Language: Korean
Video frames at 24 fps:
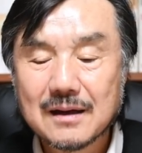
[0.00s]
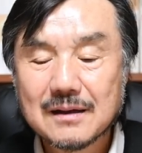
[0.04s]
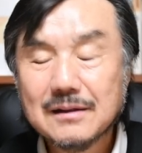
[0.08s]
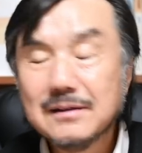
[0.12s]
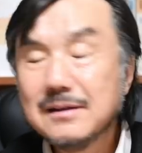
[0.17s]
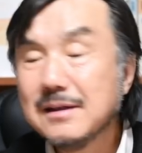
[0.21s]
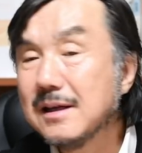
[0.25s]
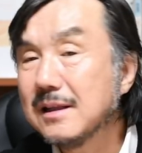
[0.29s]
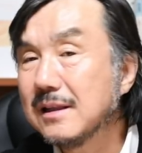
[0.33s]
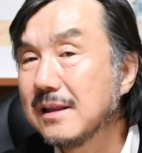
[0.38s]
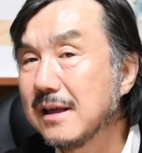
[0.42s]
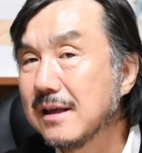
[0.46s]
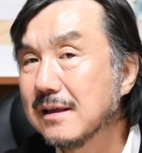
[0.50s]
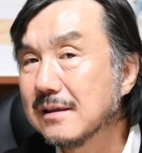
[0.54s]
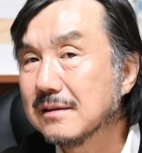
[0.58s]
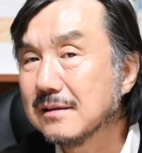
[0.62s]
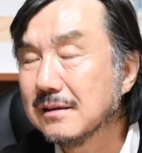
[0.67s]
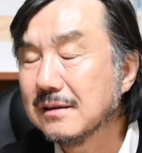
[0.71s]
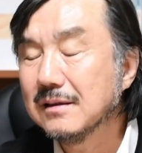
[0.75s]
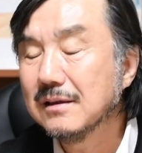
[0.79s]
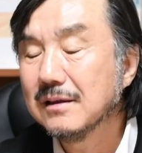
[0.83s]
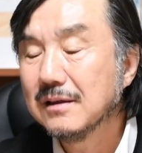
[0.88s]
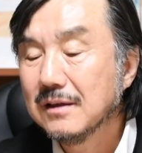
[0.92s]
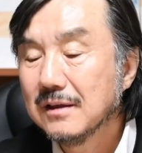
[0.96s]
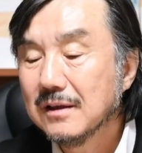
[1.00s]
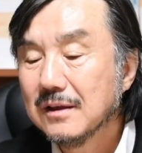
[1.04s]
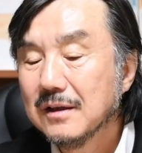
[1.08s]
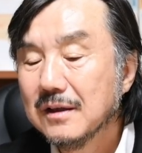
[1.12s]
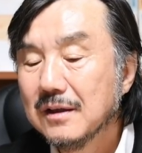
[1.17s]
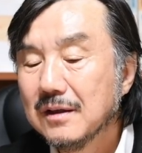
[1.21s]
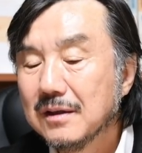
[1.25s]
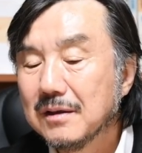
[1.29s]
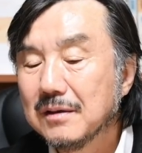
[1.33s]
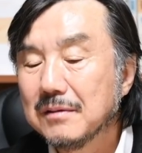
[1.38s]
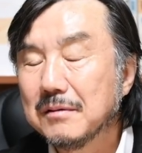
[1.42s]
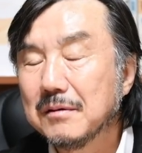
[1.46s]
거기에 대해서
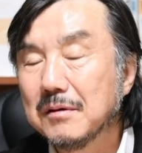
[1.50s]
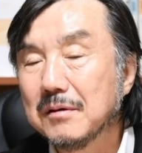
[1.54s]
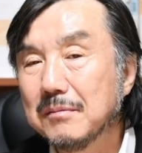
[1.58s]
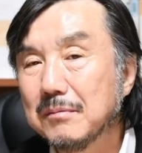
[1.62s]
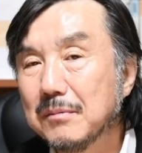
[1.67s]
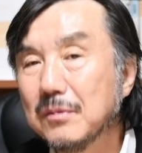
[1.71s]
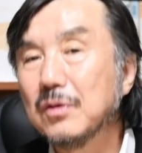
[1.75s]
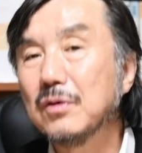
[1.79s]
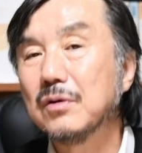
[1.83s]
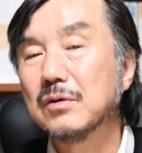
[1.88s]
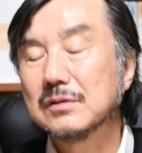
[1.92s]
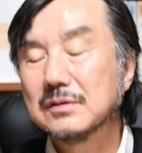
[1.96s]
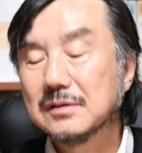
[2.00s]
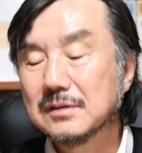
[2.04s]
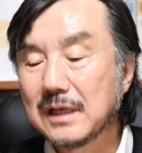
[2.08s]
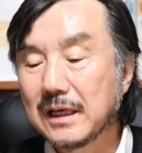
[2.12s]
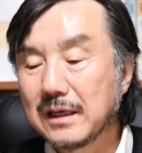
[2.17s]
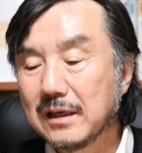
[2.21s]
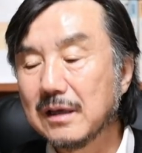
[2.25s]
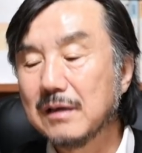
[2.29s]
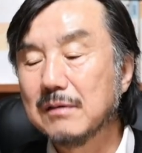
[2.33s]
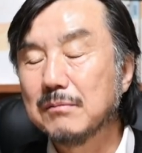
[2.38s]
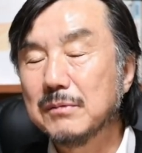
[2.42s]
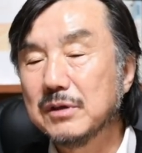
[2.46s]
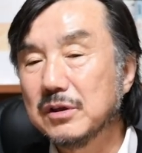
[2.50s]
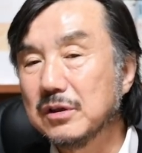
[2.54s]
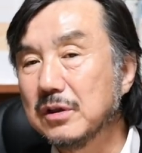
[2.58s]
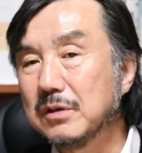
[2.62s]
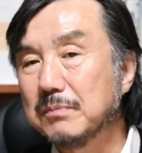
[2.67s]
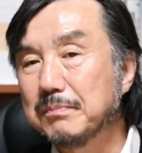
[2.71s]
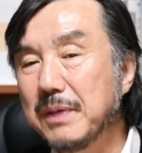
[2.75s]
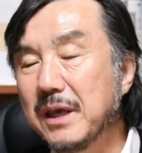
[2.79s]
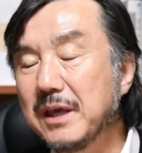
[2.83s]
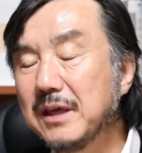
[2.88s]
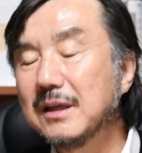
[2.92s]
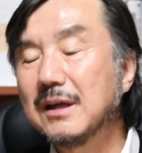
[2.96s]
어 뭐 자기가 뭐
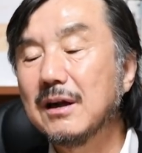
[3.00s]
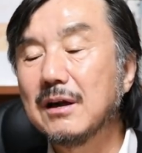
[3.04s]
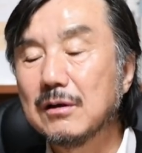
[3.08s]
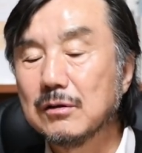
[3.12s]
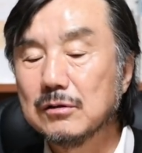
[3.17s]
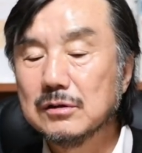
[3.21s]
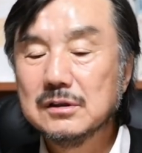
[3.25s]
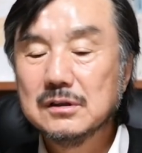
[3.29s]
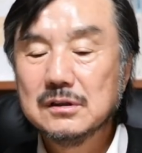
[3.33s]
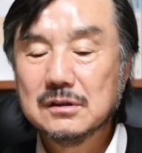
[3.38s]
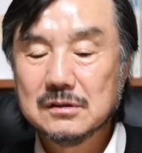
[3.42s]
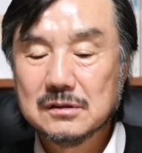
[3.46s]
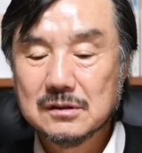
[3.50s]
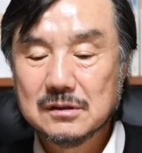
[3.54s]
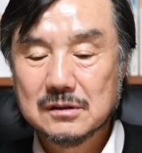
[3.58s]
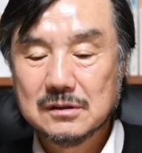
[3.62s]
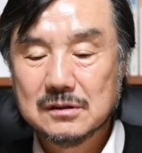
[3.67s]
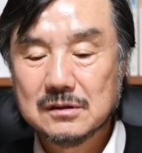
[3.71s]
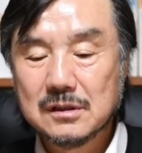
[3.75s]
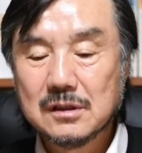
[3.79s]
백이라는